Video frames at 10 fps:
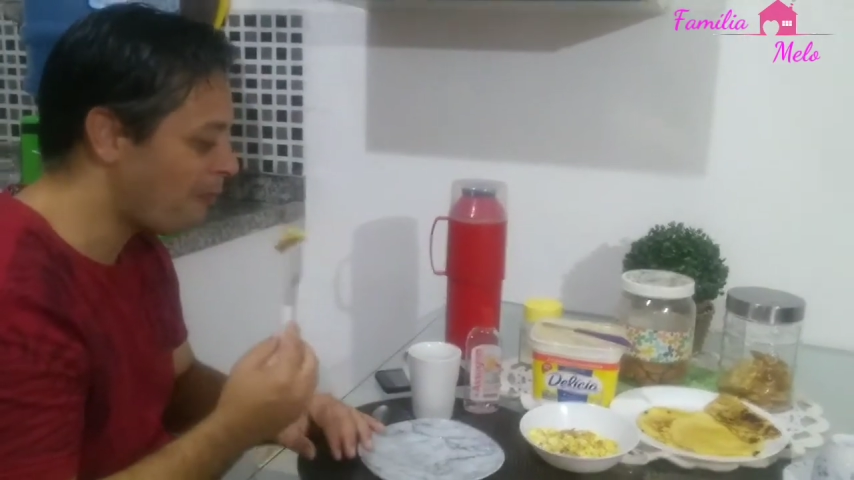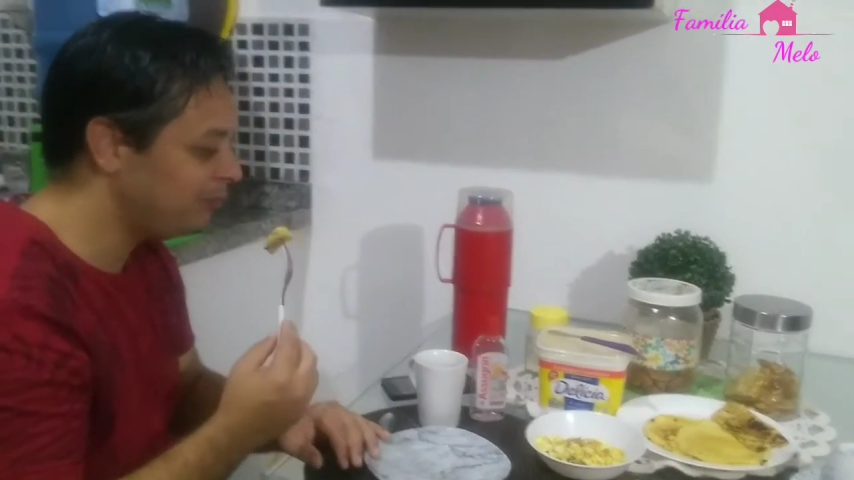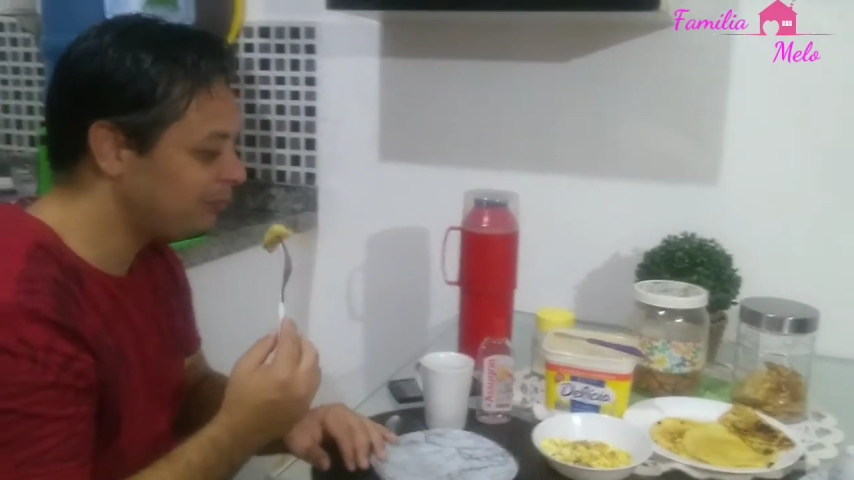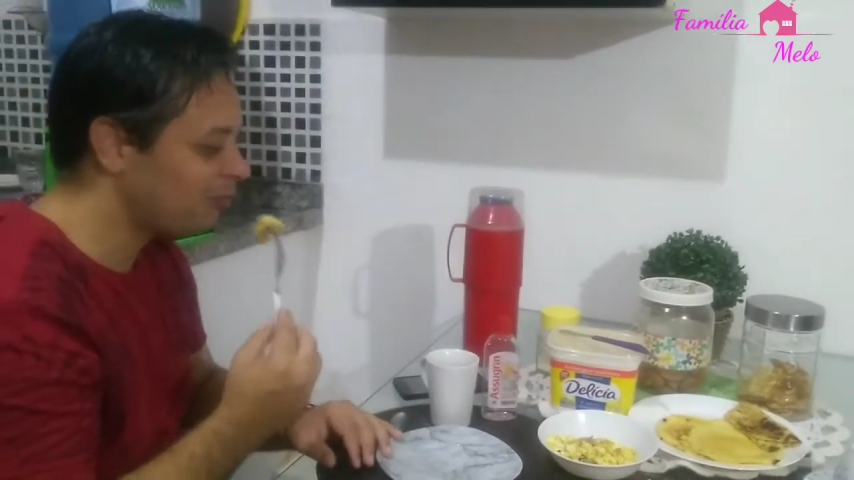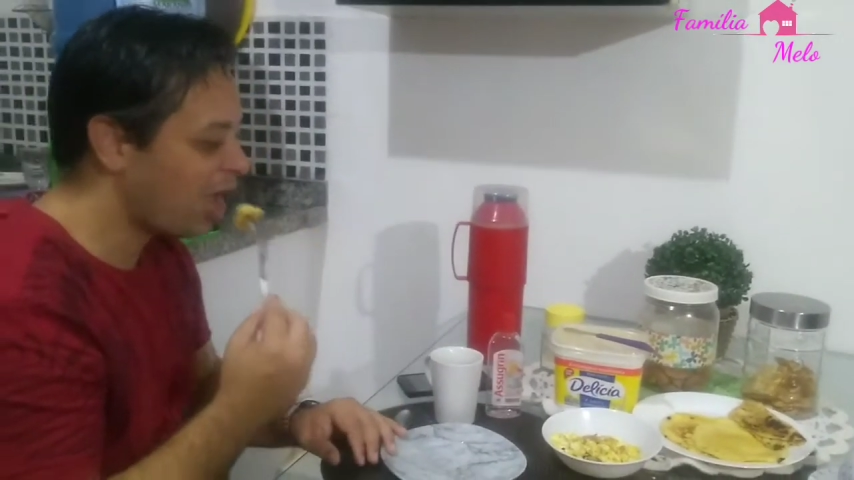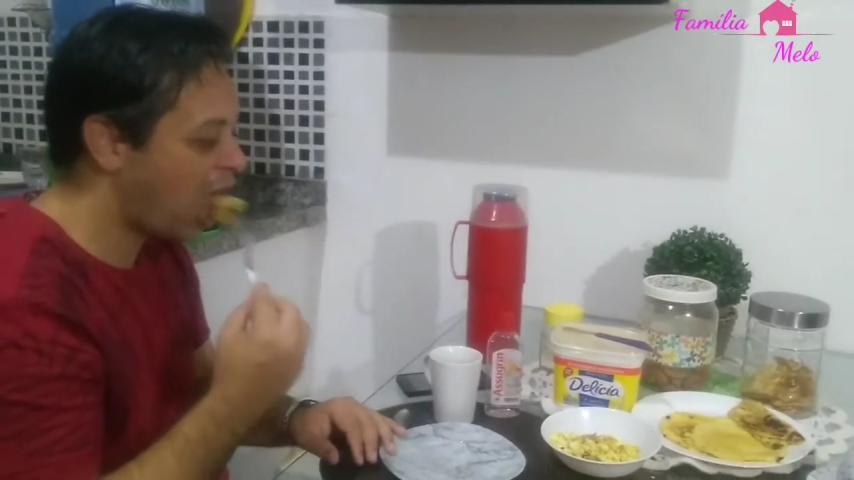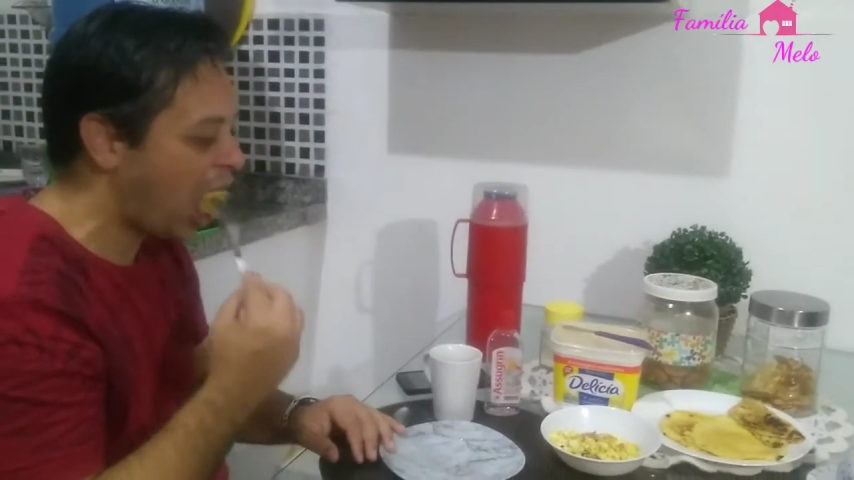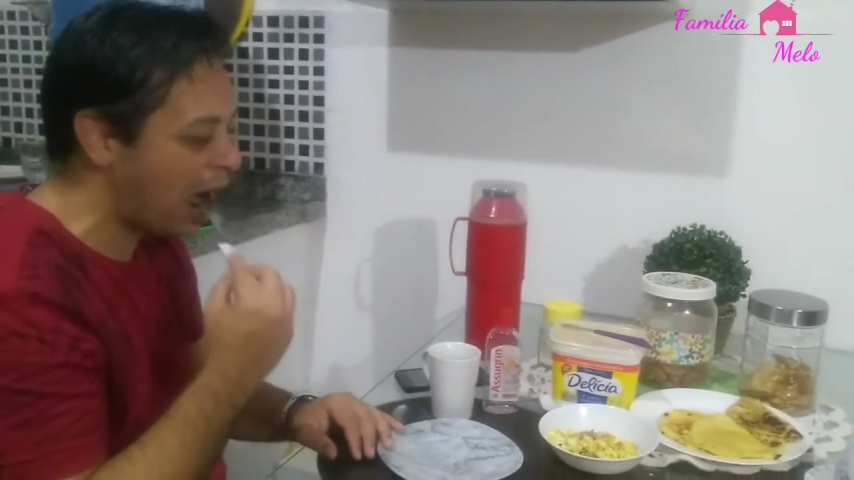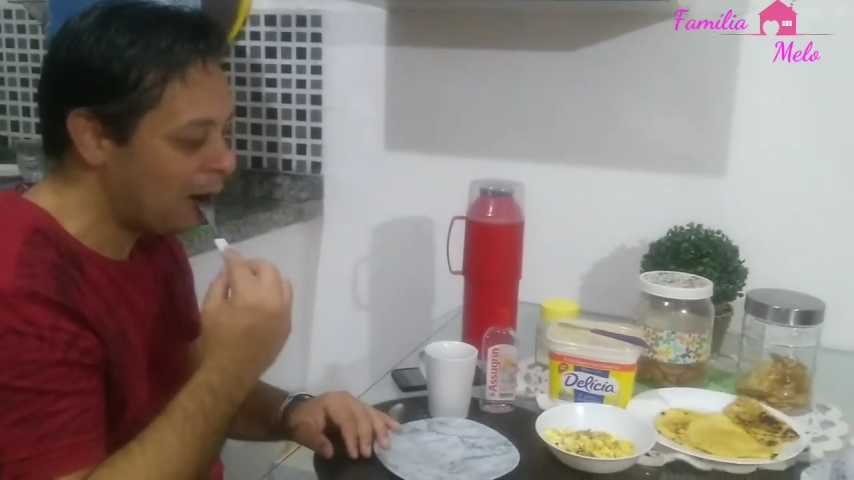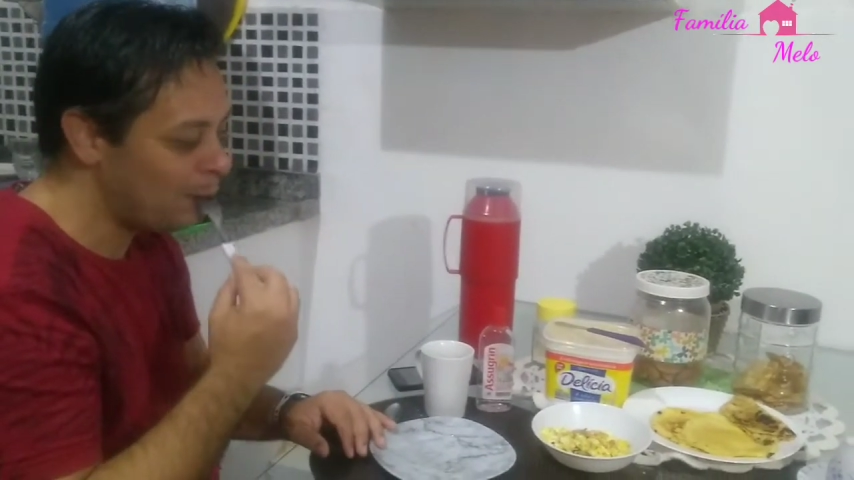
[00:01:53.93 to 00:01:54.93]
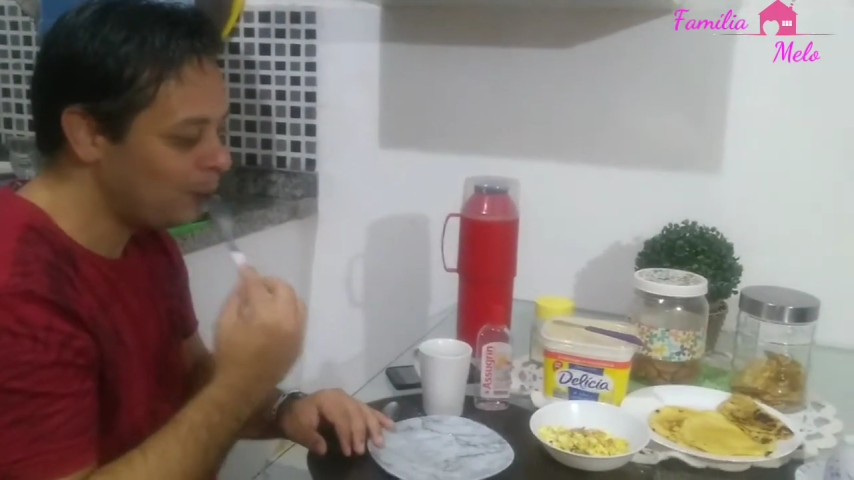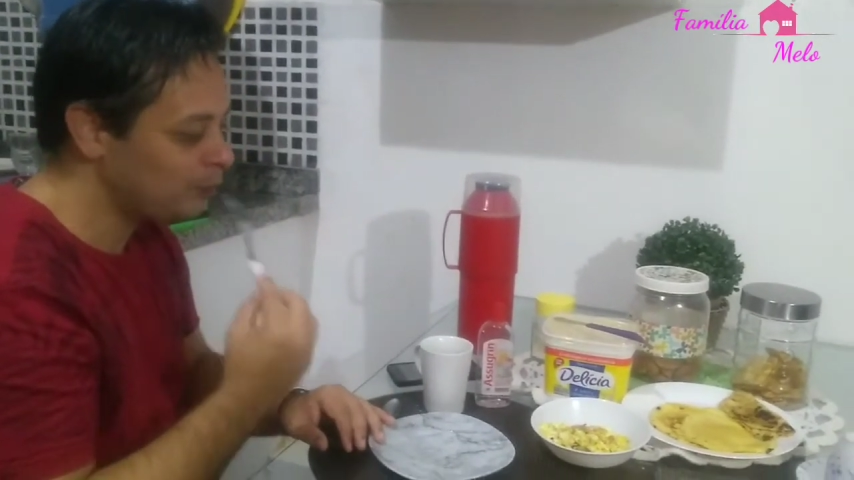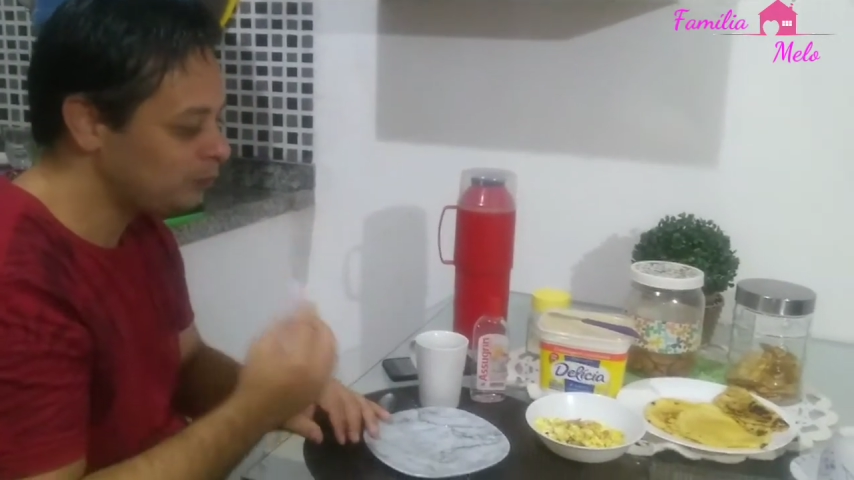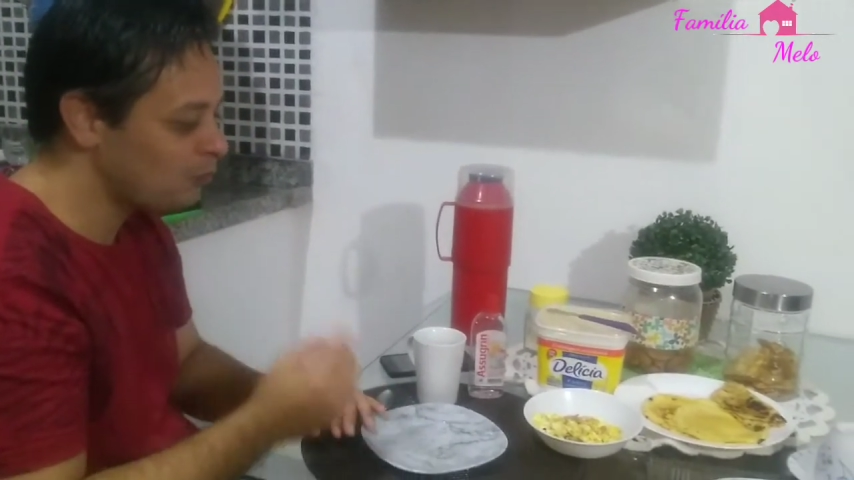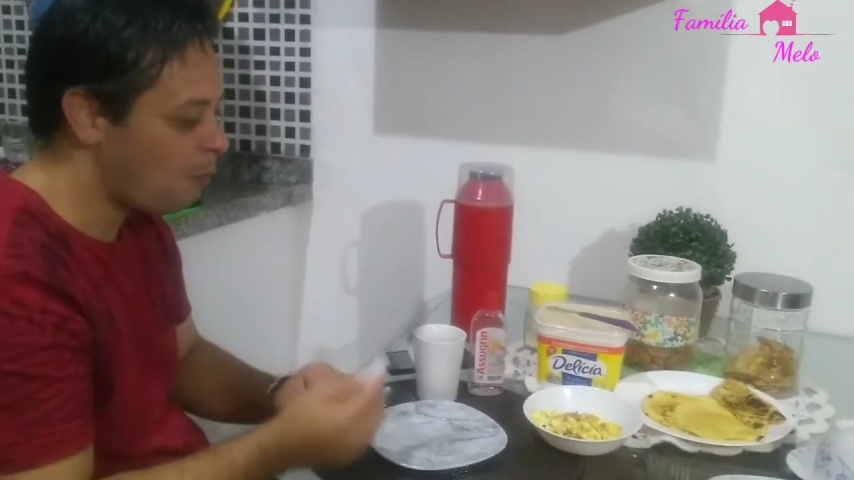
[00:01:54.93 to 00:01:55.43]
Tá escondendo
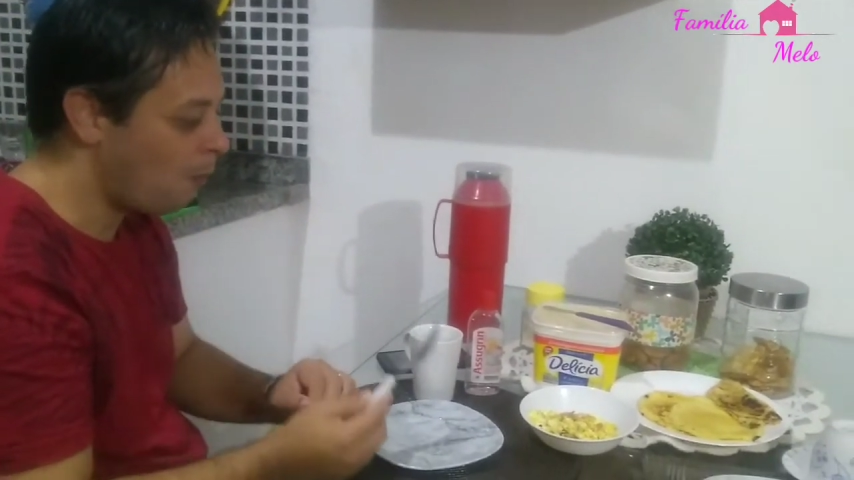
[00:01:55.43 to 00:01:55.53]
dinheiro.